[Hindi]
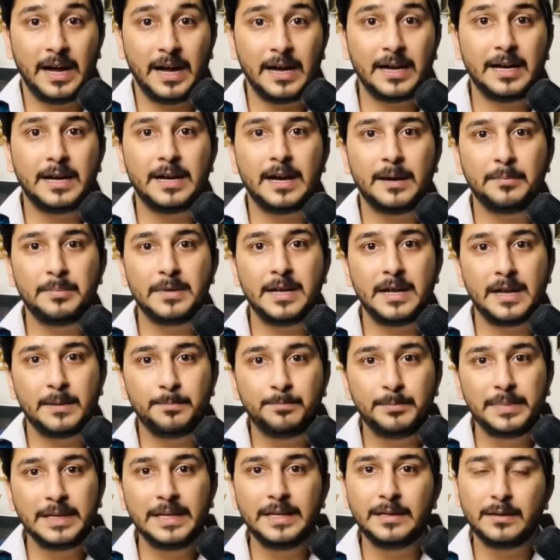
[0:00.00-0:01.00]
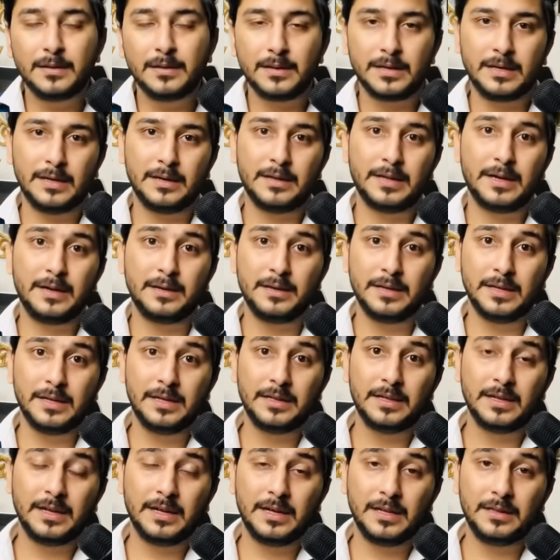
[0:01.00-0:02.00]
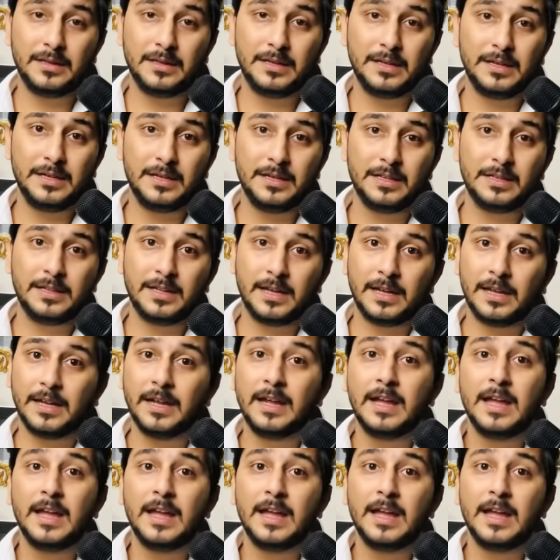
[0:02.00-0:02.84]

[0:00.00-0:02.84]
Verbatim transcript: अगर आप ये कंप्लीट स्किल सेट सीख सीख लेते हैं